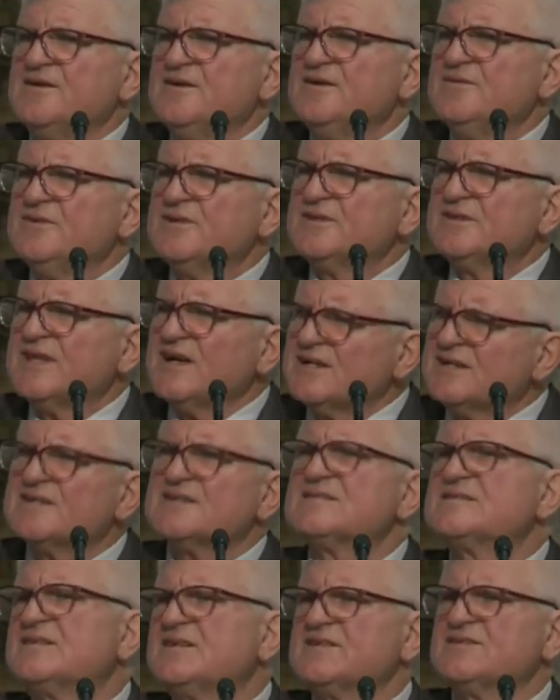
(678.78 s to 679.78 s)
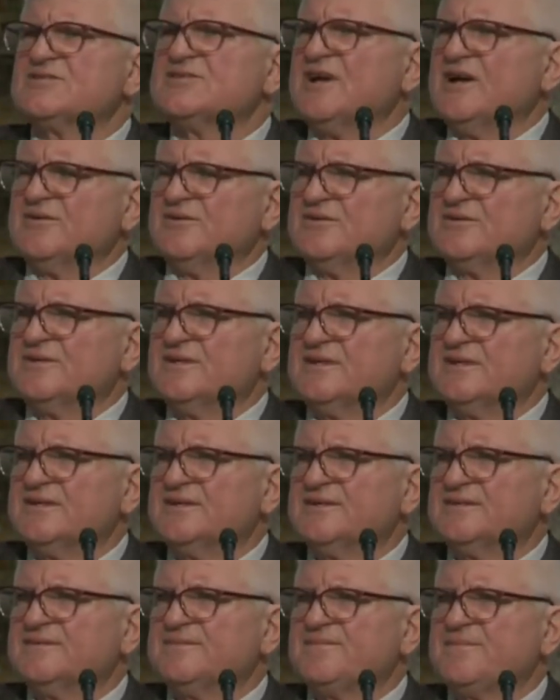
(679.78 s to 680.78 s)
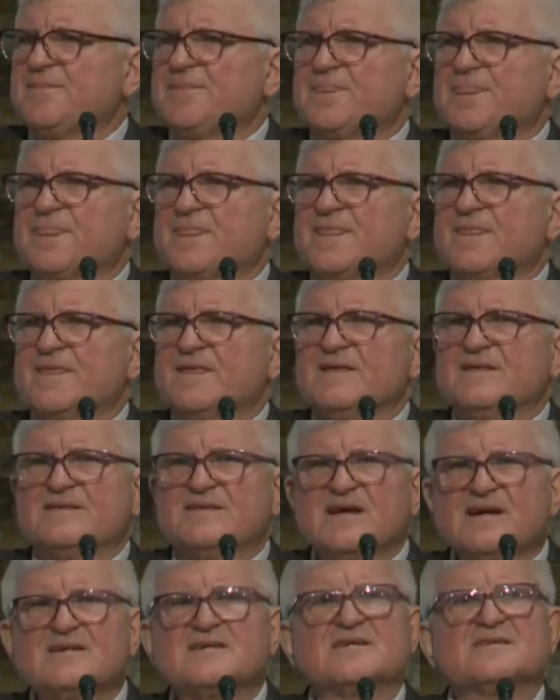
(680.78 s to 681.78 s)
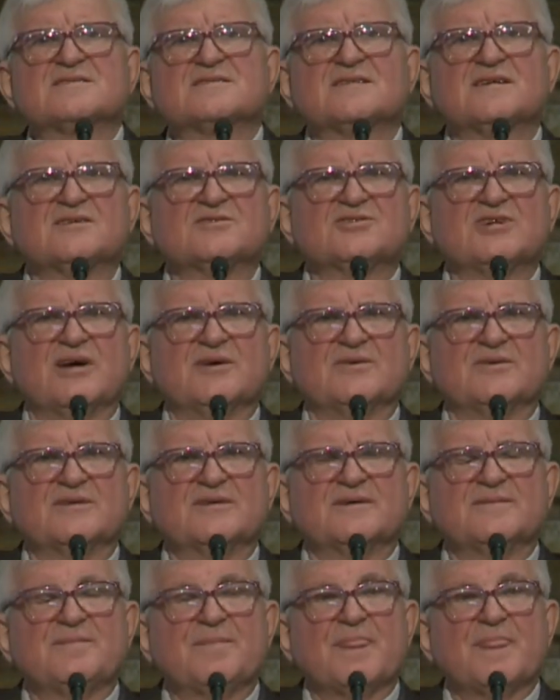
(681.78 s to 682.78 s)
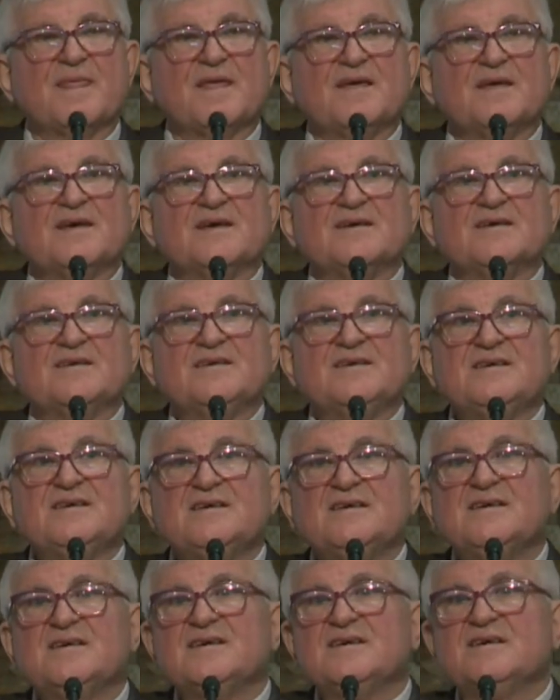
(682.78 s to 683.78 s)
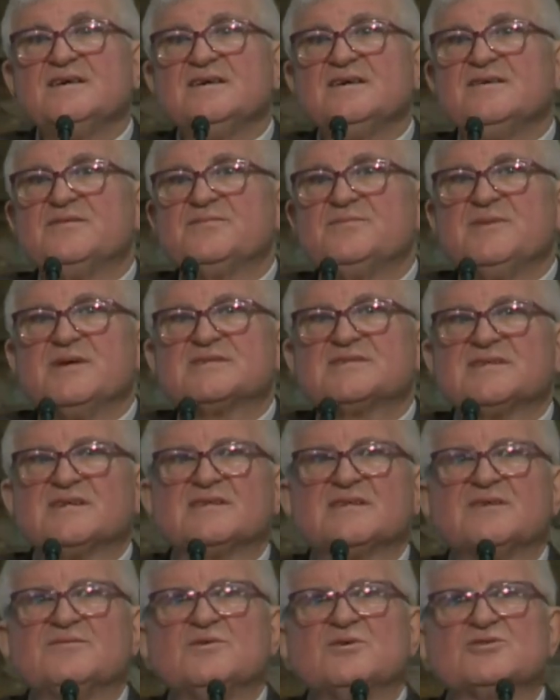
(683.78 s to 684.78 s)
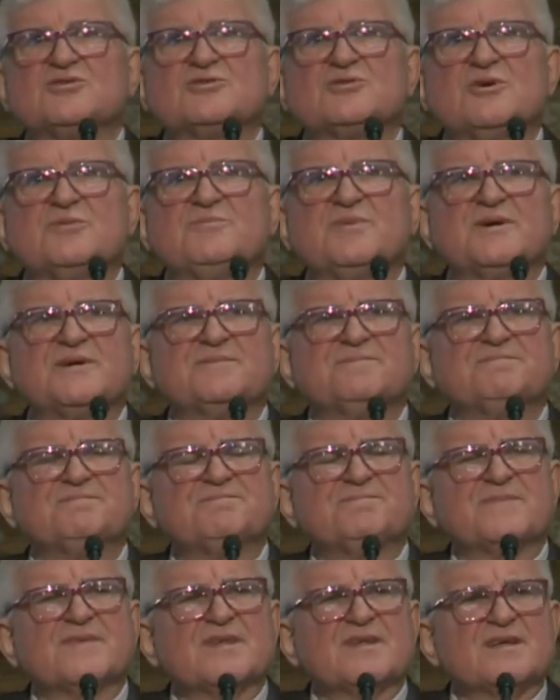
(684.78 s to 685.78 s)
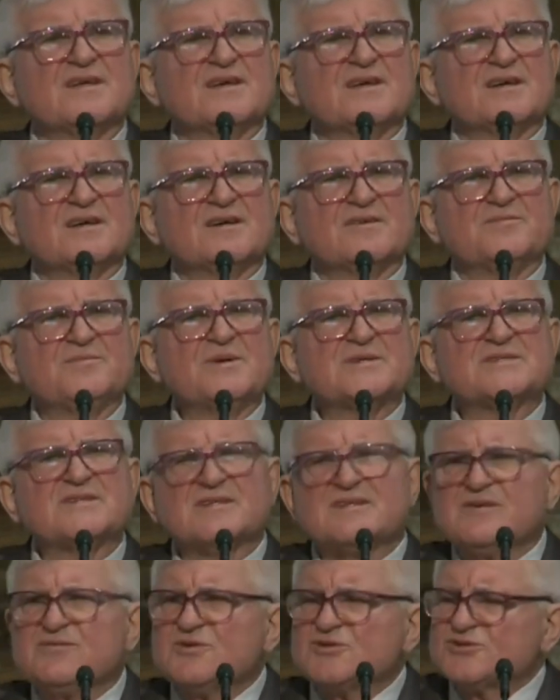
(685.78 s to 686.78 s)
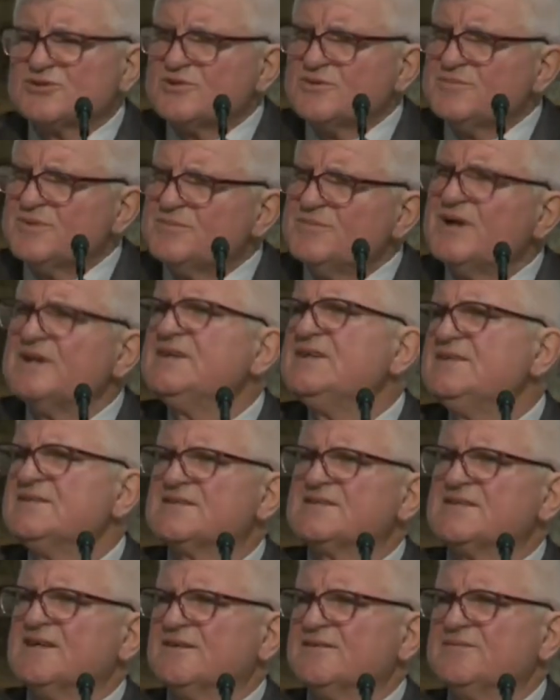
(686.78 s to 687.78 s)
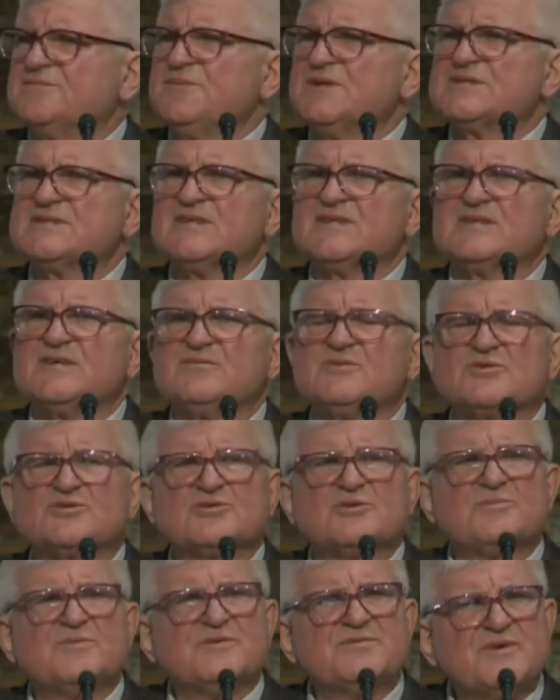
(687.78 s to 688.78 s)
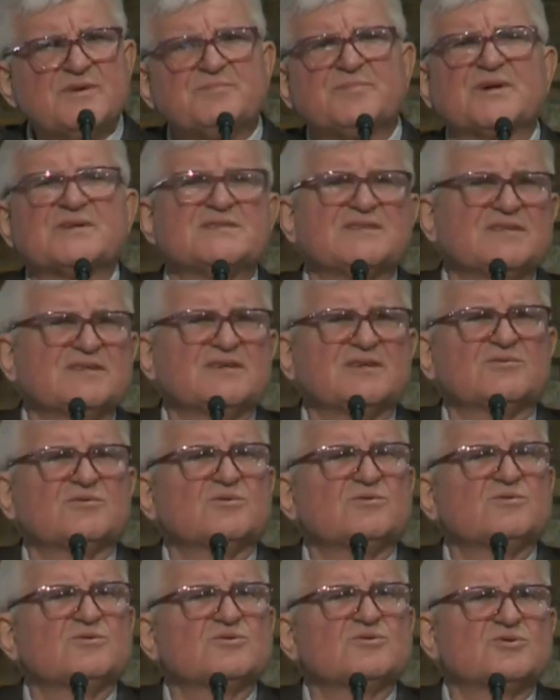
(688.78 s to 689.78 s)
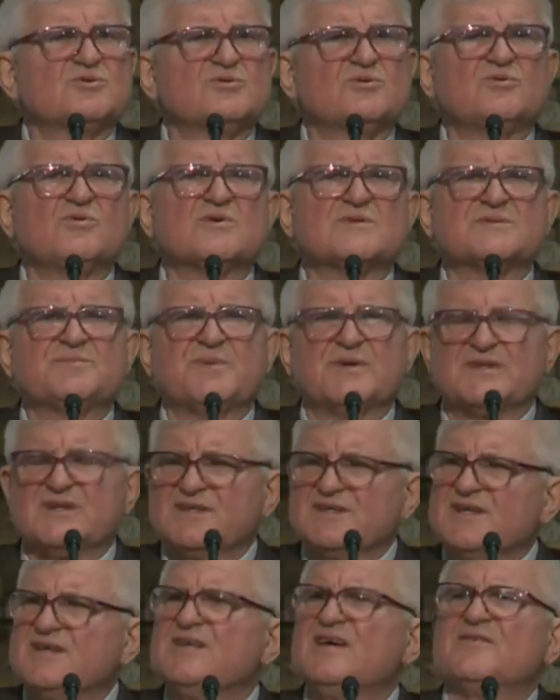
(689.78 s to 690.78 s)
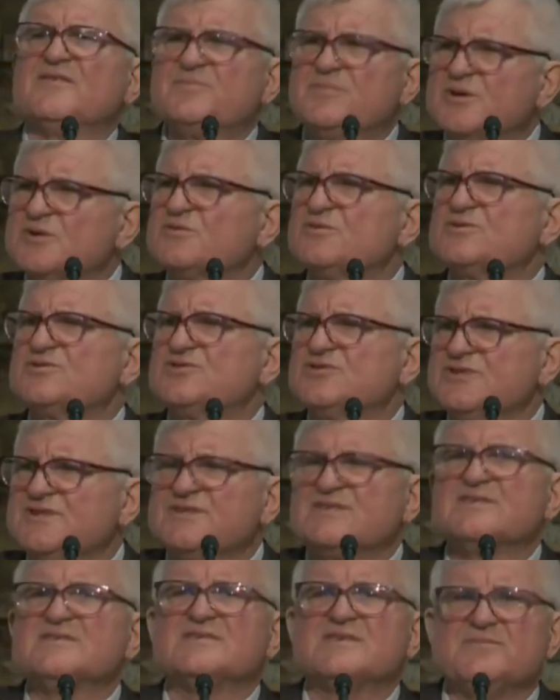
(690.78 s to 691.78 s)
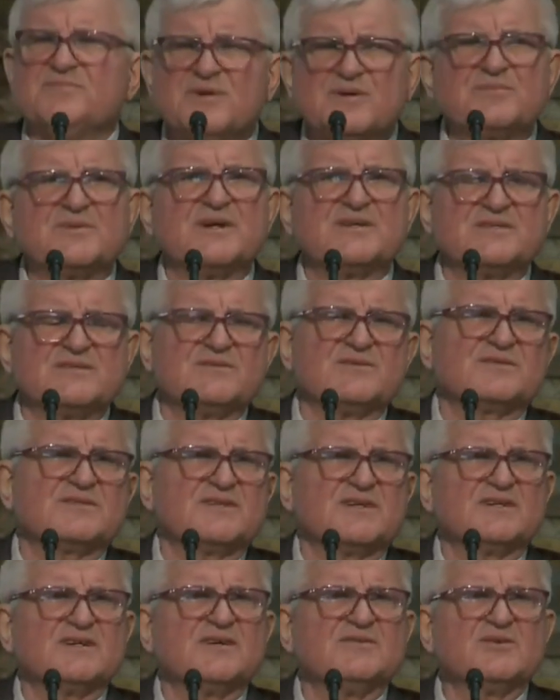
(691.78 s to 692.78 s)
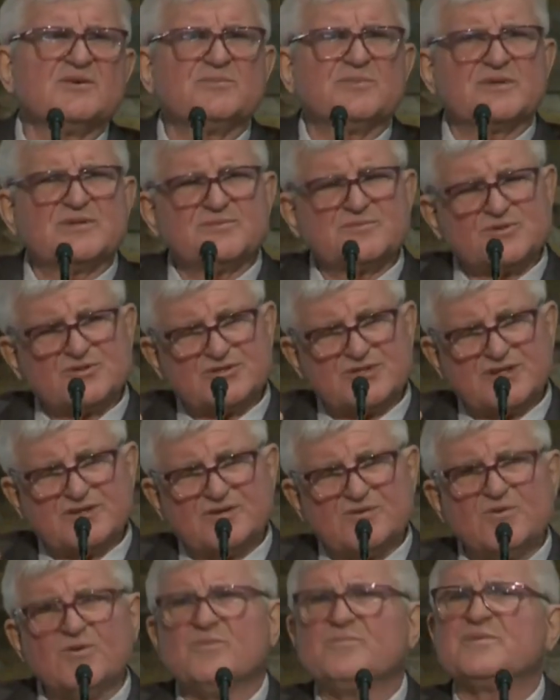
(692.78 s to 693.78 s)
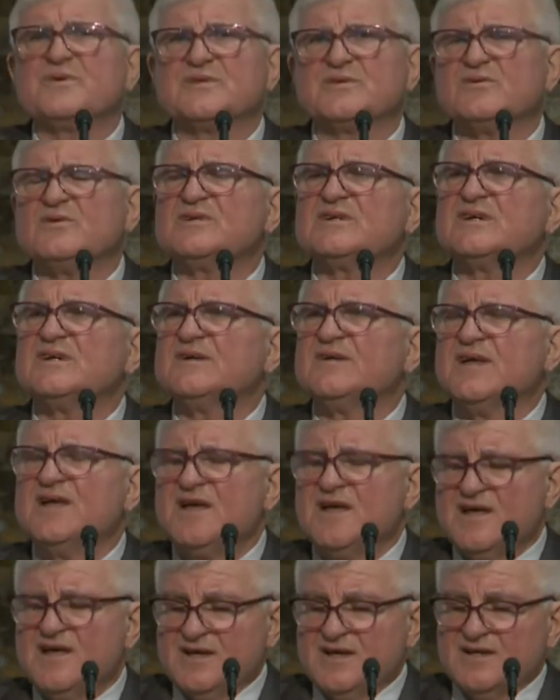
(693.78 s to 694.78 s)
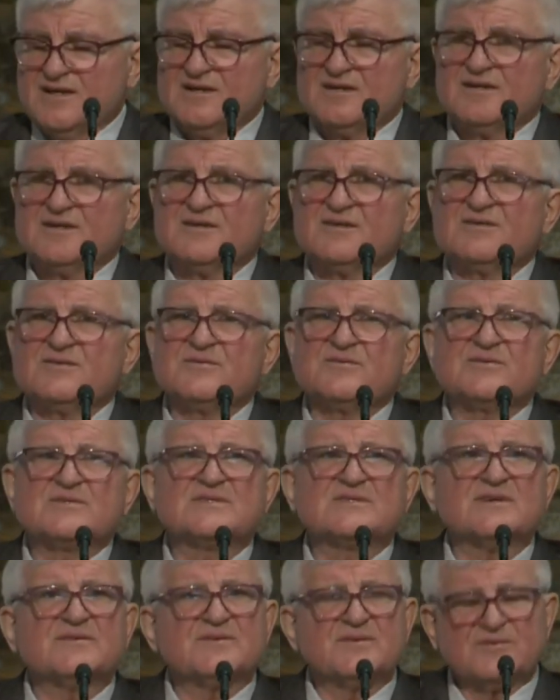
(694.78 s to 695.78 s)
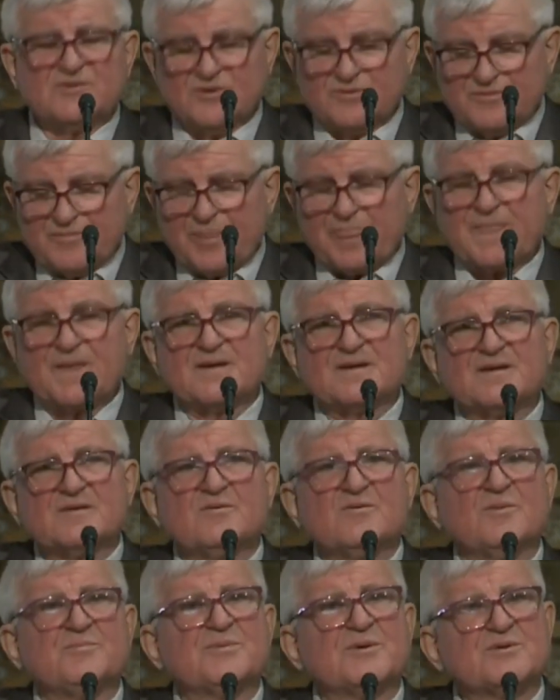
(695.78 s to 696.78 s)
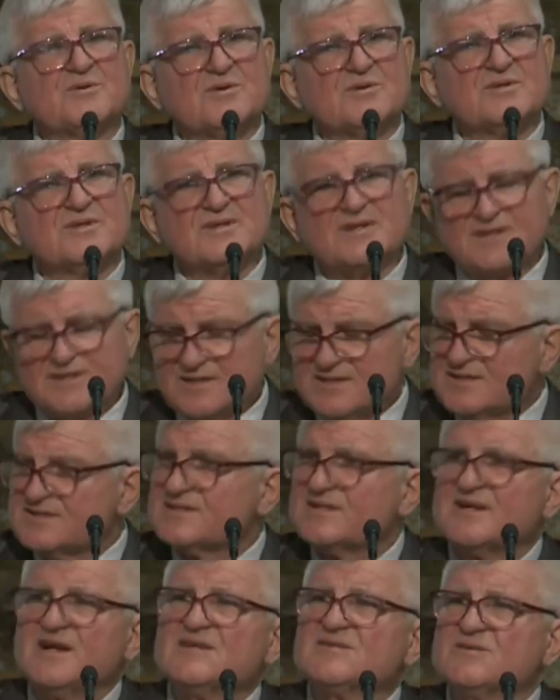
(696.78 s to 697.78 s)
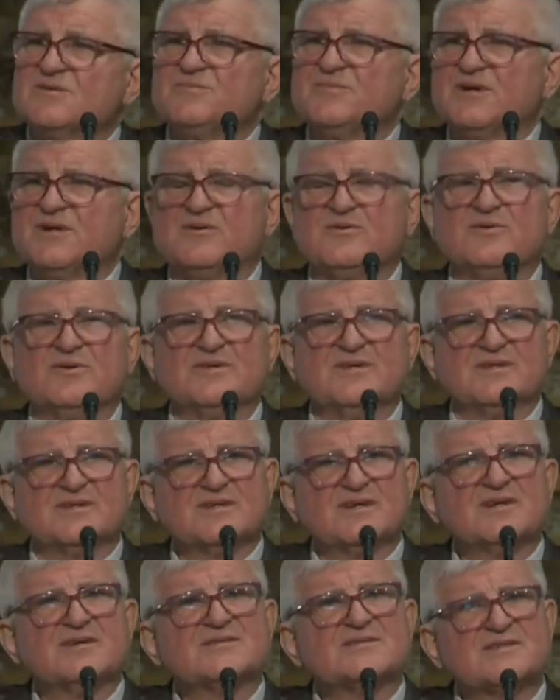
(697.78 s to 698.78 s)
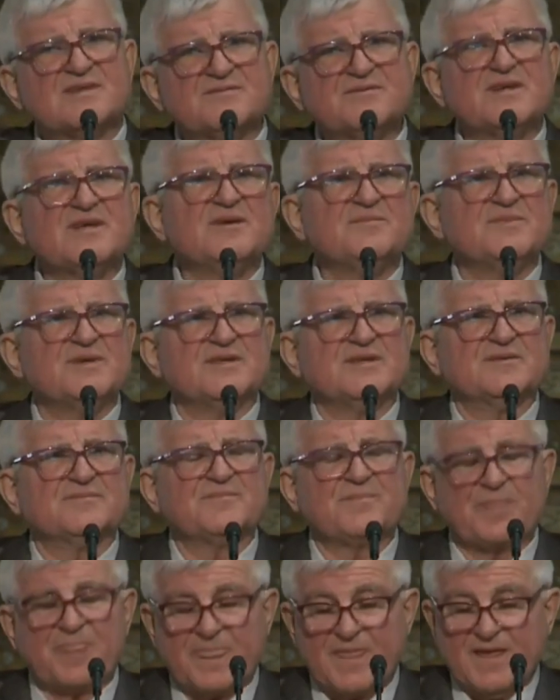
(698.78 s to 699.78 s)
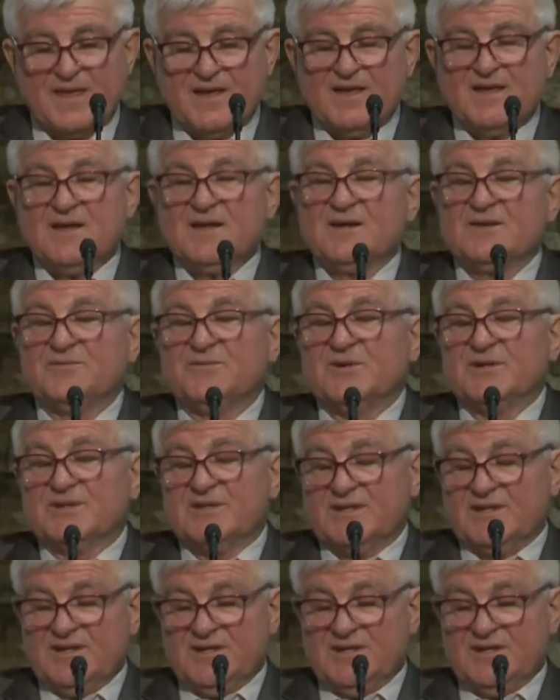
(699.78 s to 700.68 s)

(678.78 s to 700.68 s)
И вот так раздражают, так раздражают. И вместо того, чтобы, вместо того, чтобы молиться, вместо того, чтобы выпросить эту душу у Господа, это я в первую очередь и себе, братья сестры, говорю, потому что опыт только, э, ну, э, опыт он не сразу приходит, со временем вот,